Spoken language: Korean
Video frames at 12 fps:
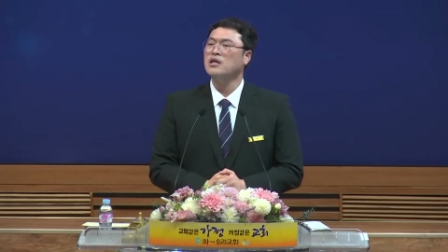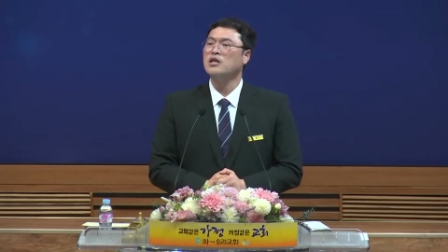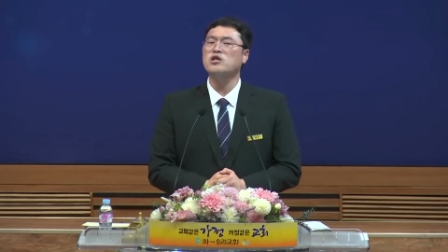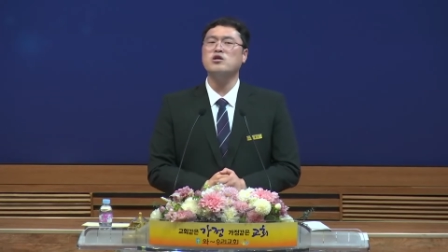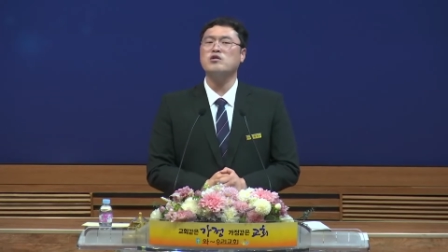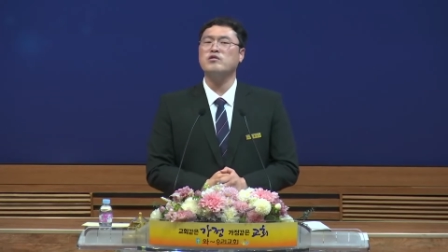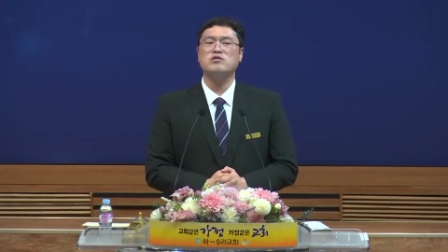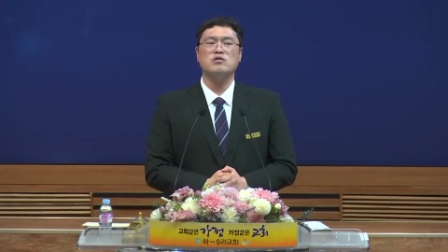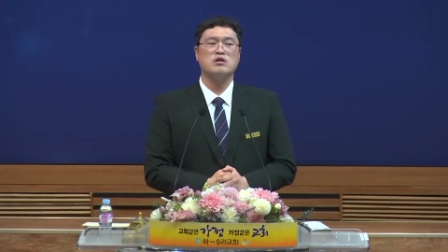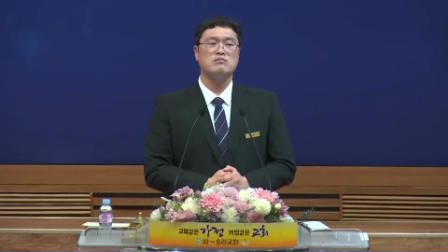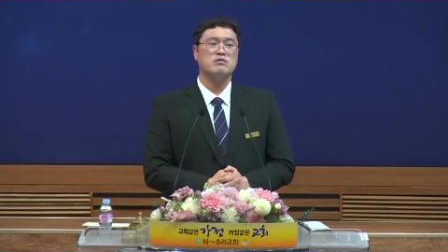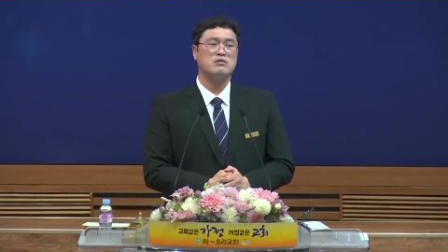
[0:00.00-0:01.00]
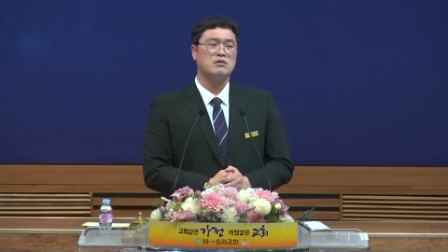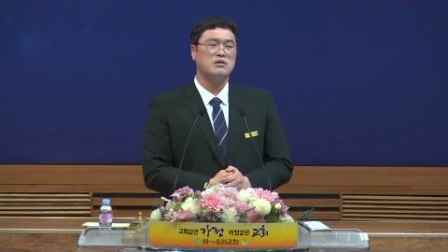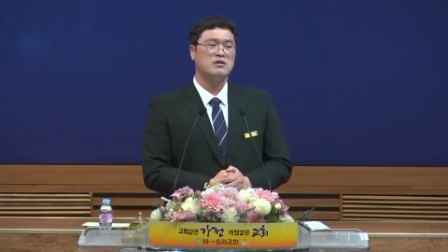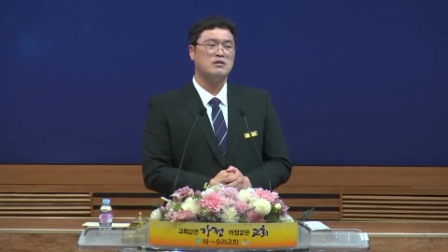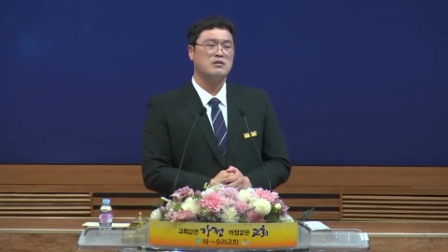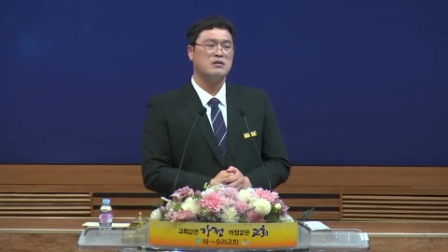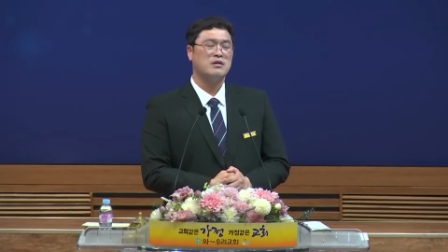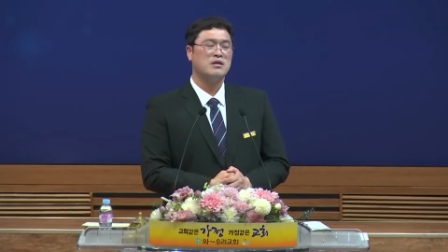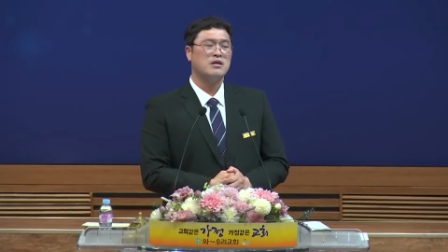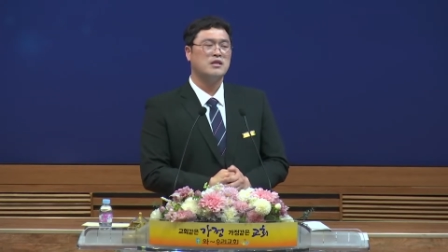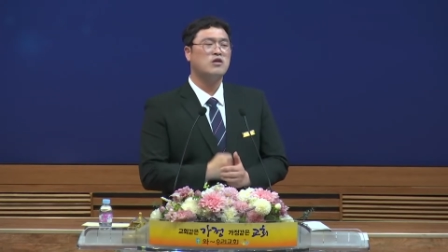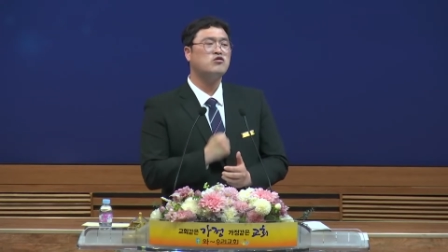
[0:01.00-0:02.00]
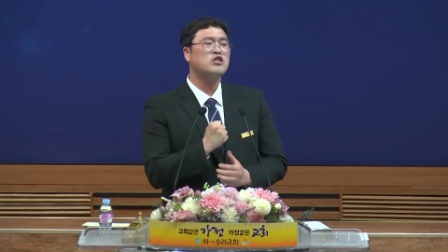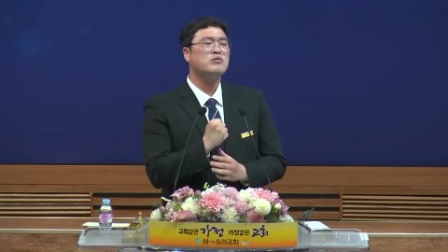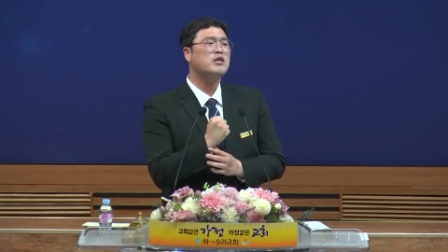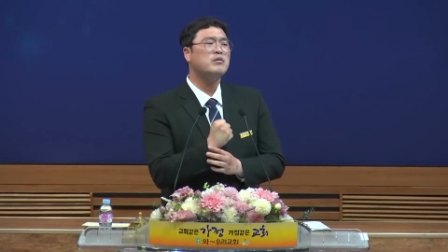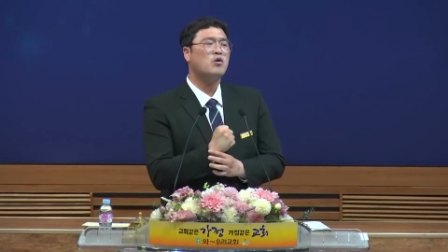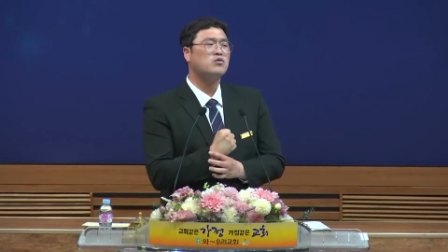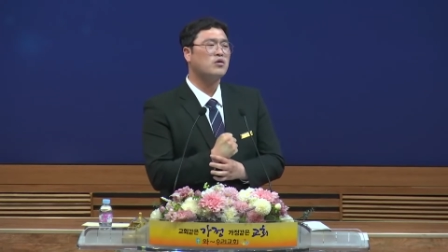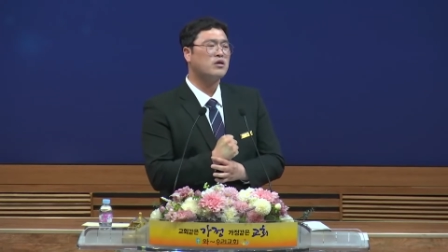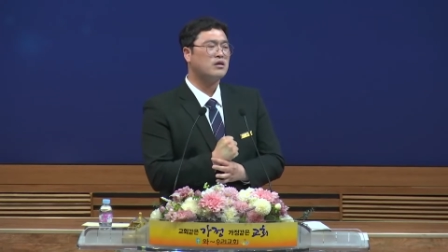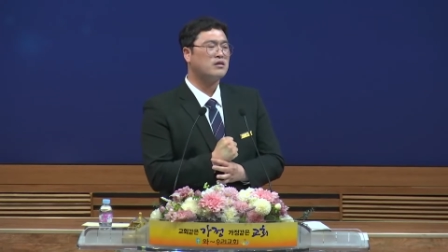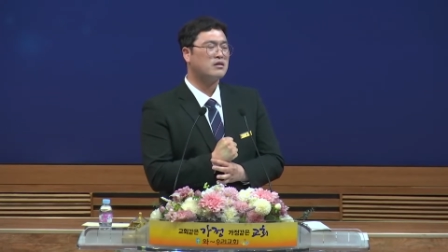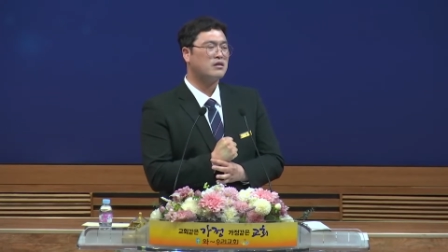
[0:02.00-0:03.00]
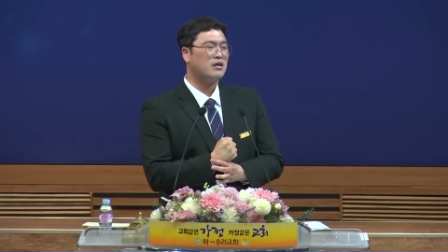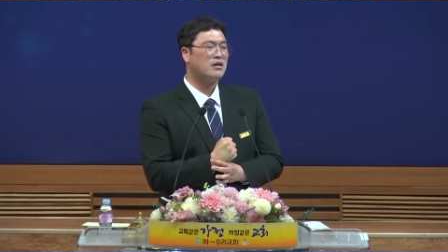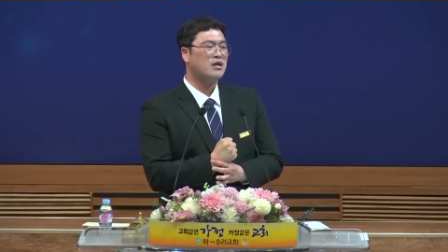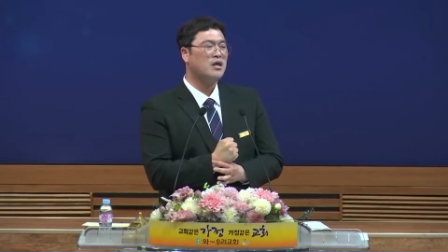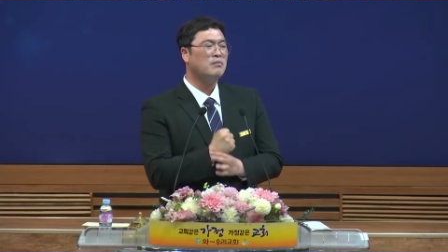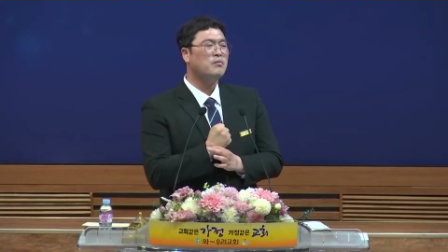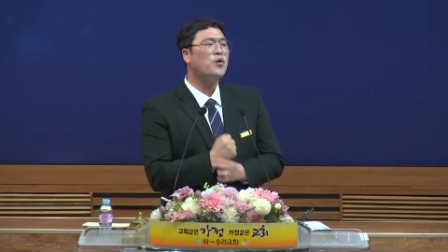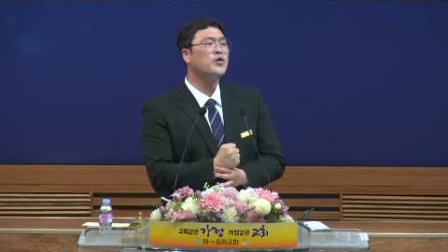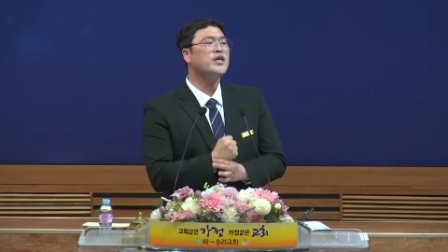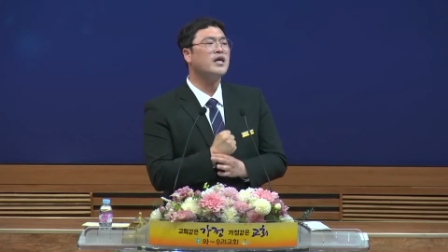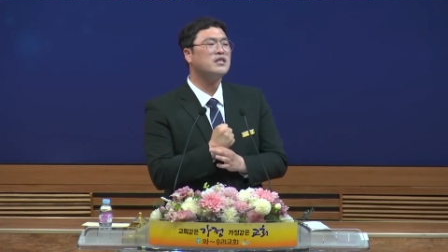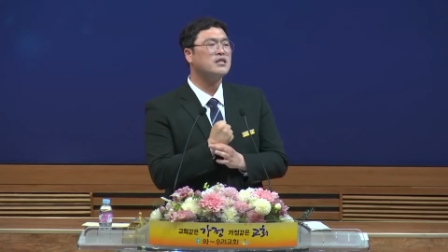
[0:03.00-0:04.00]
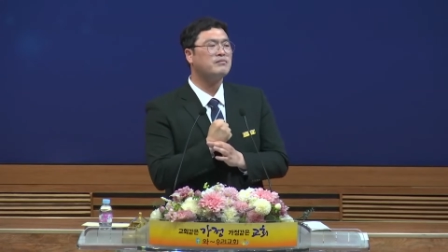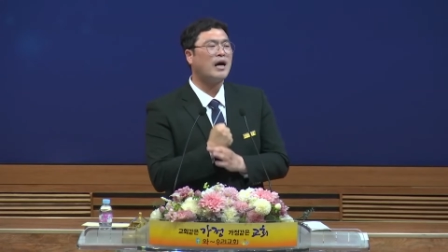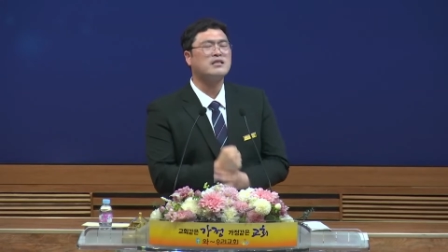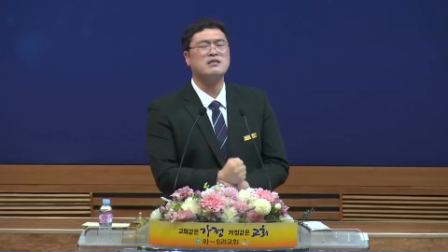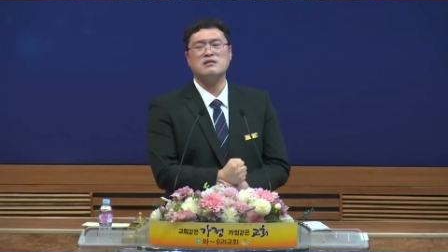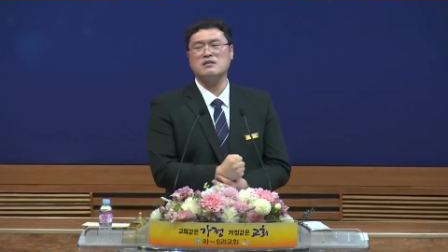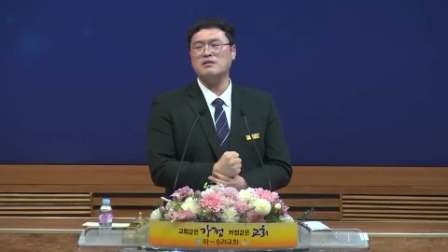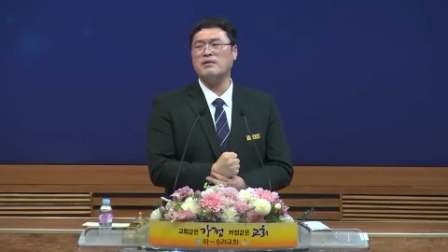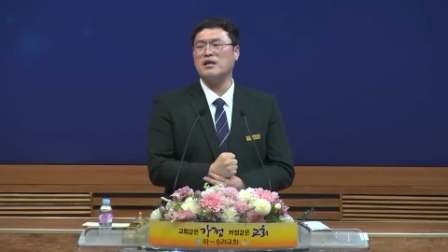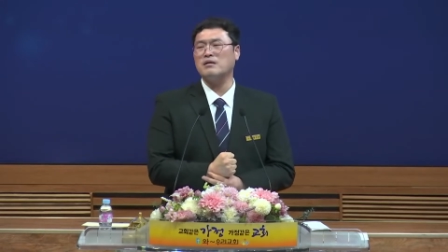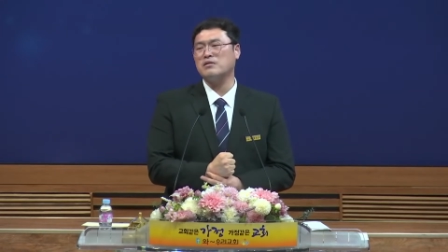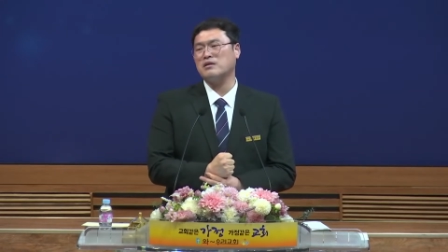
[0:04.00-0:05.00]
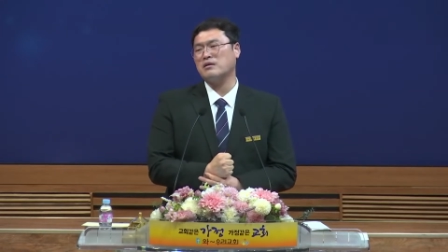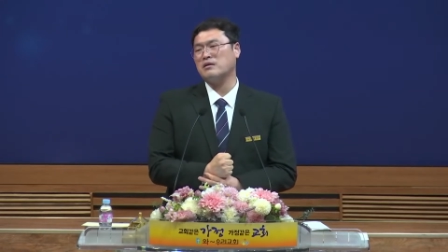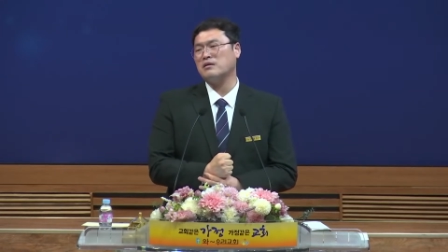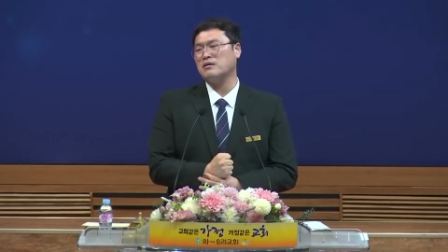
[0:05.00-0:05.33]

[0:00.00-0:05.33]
그러기 위해서 여러분들 예수님이라면 어떻게 하실까? 포기하지 마시기를 바랍니다.